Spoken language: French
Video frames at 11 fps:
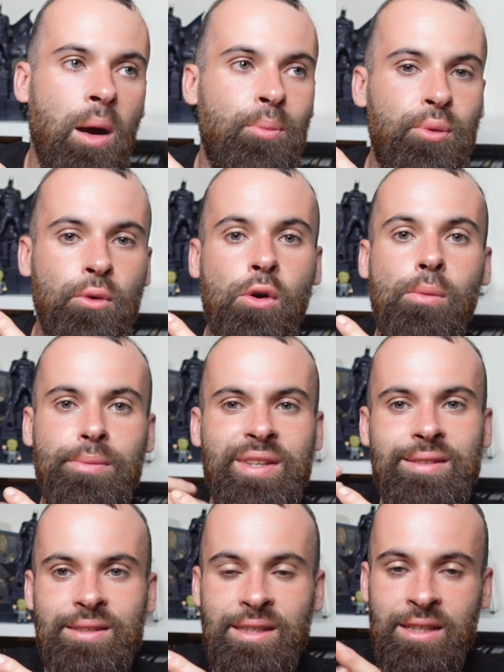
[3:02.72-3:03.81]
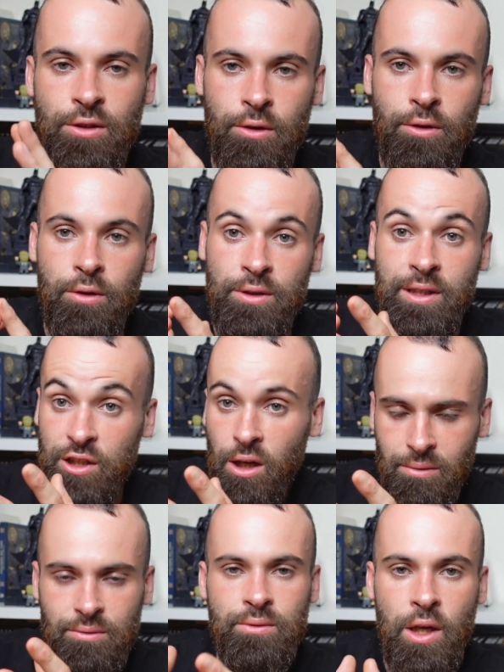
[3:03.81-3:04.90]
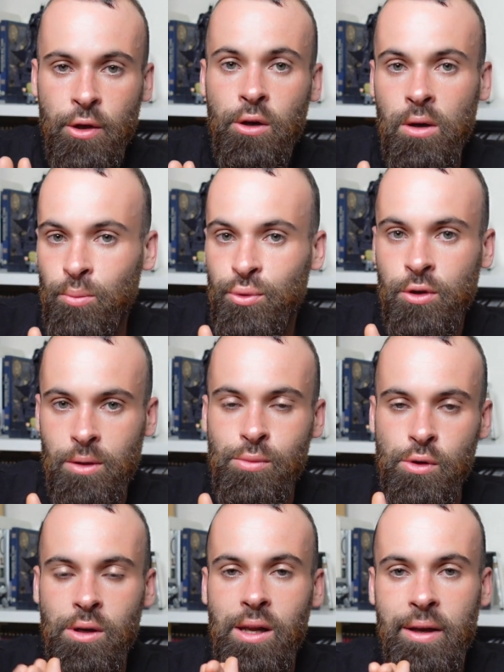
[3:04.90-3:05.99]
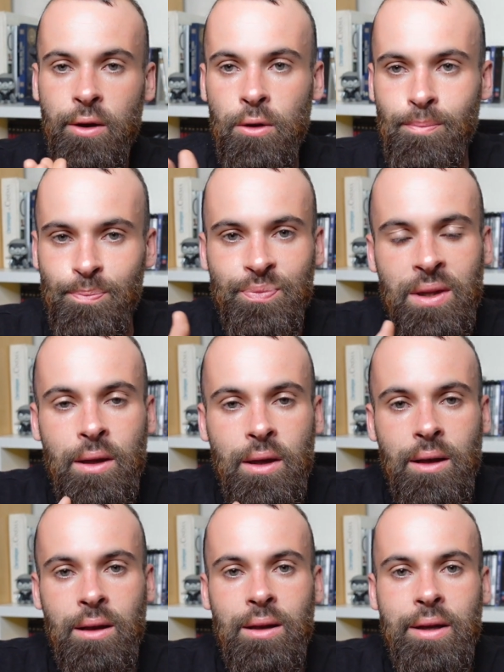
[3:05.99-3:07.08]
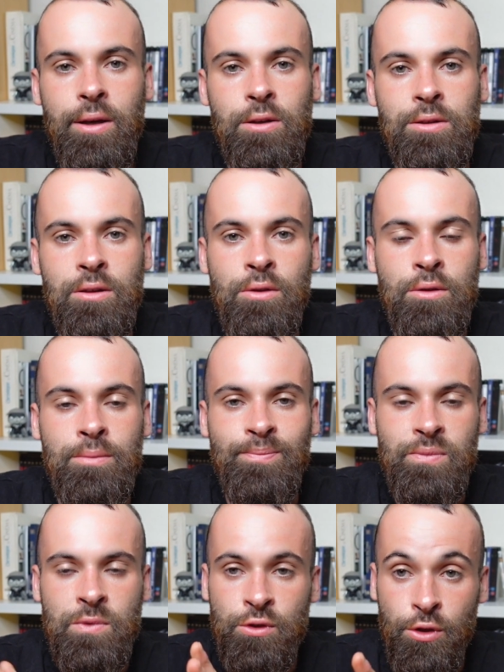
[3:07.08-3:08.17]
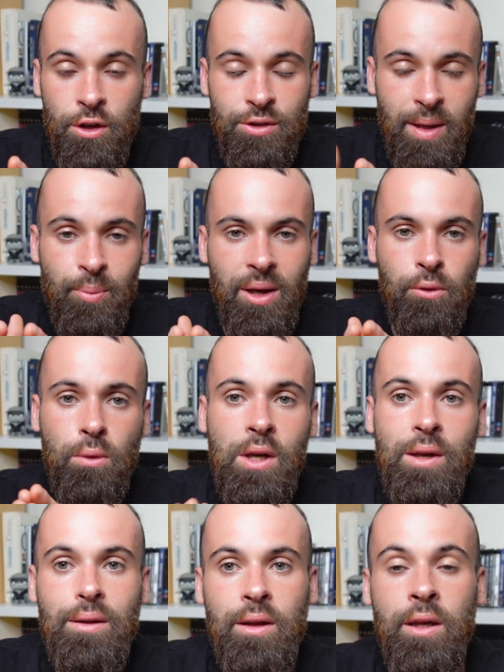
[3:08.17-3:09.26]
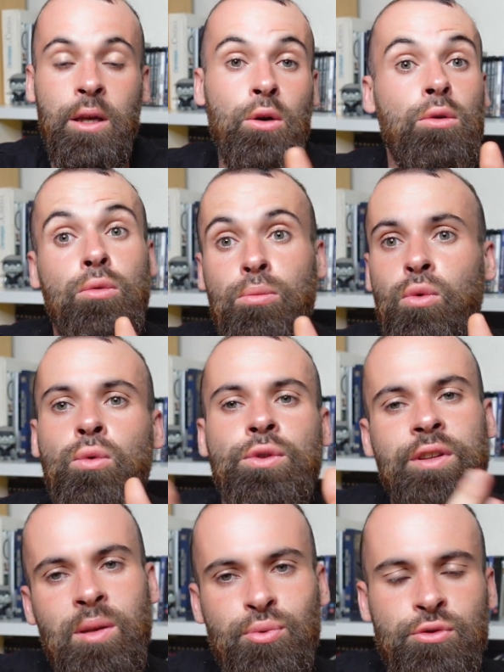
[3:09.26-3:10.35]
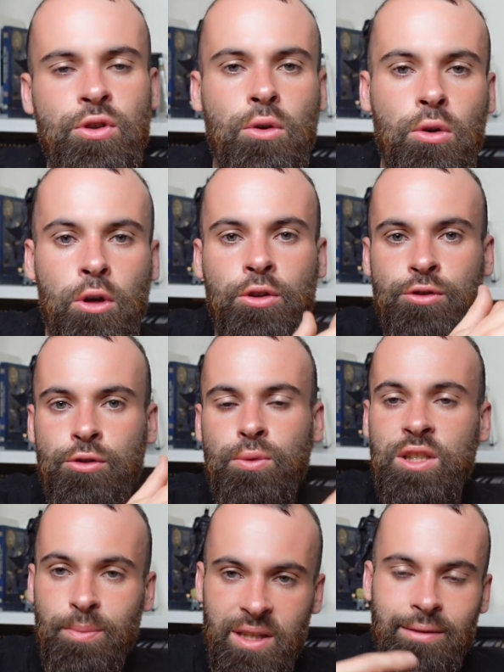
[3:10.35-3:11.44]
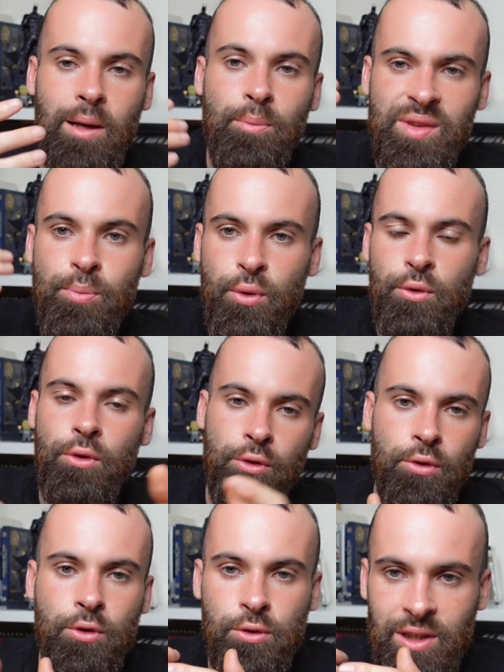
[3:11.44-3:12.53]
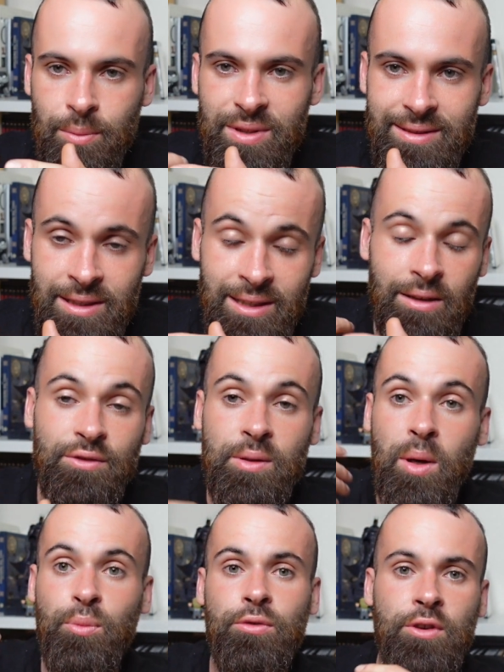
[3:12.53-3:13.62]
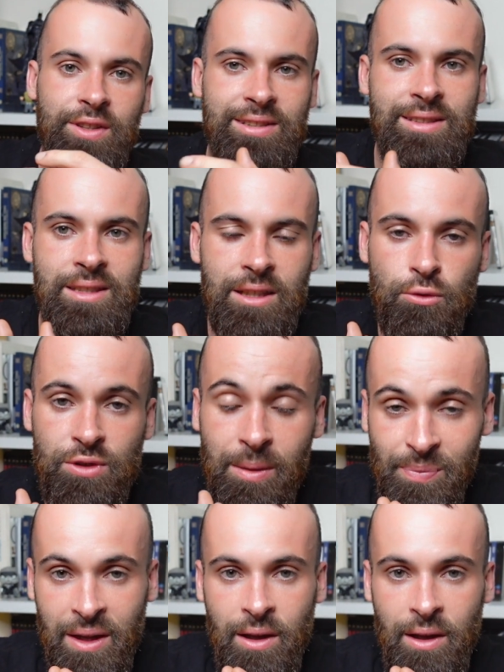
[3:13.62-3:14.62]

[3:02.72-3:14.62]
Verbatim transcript: un peu mystique euh, déjà, d'ailleurs un peu comme les, euh, euh, les, euh, The Northman, pardon. Et euh, on était plus dans l'horreur dans The Witch, mais il y avait un petit peu de, de côté mystique, un film un peu fantastique et tout ça.